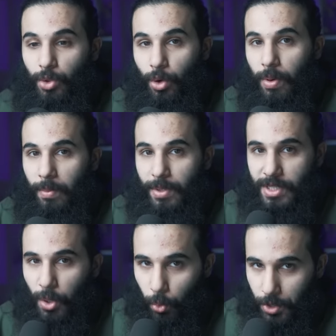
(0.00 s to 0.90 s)
دوبه
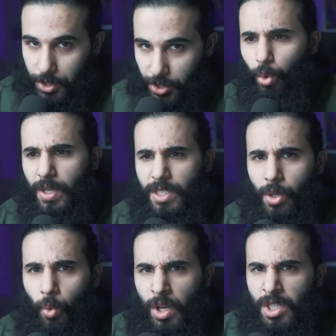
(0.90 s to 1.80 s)
متزوج دوبه
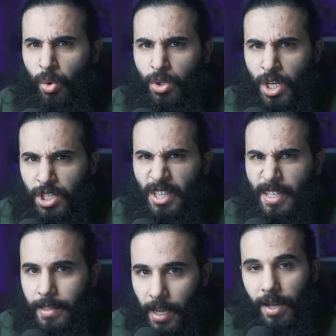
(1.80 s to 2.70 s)
تزوج زوجة
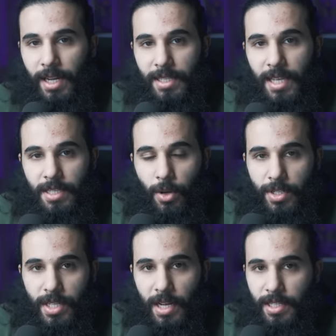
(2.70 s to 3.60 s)
جديدة وكانت
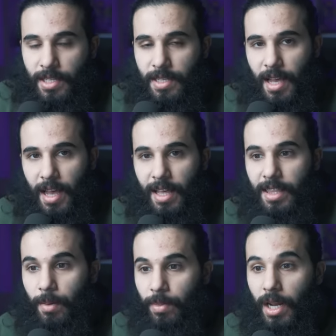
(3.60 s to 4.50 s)
زوجته الجديدة
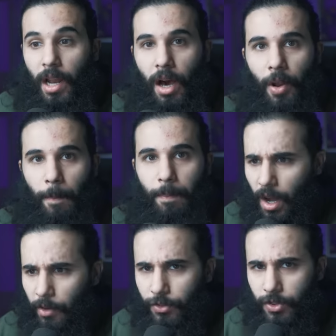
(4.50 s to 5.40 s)
هذه من العرب من
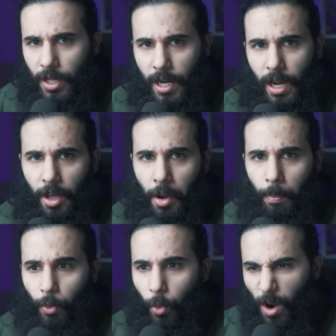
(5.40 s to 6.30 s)
أفطن
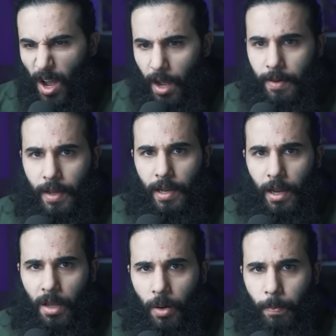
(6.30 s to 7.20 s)
العرب وأحنك
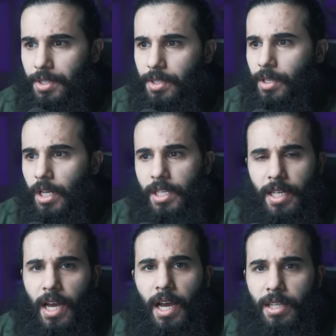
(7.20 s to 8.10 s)
العرب في
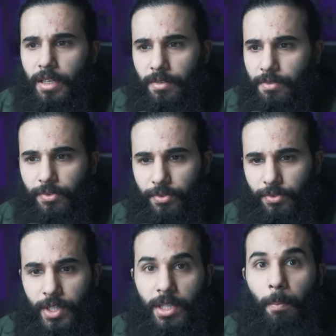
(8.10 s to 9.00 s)
الحنكة هذه
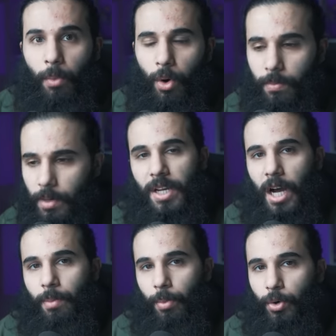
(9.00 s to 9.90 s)
في دمه سمع
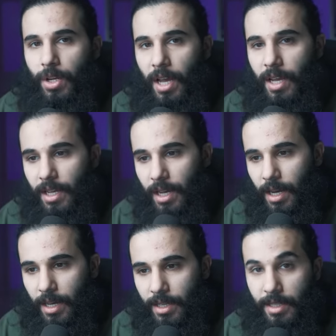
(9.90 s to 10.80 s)
كعب أبو
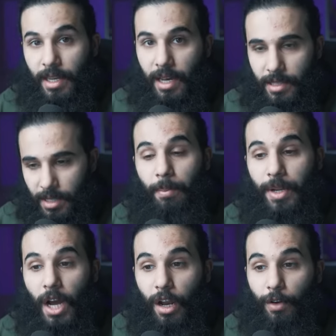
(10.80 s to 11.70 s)
نائلة ينادي فقام
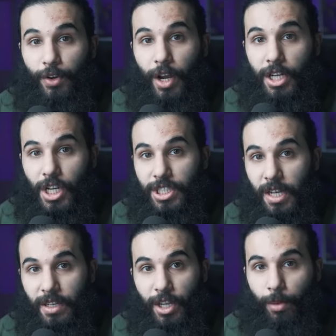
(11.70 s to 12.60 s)
من على الفراش
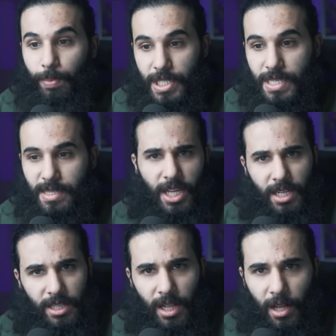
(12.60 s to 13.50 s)
عشان يلبس
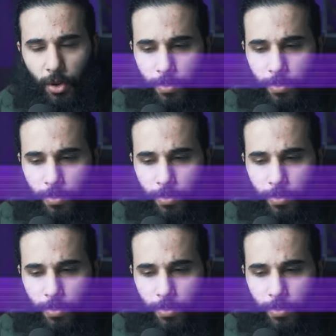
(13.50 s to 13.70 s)
عشان يطلع له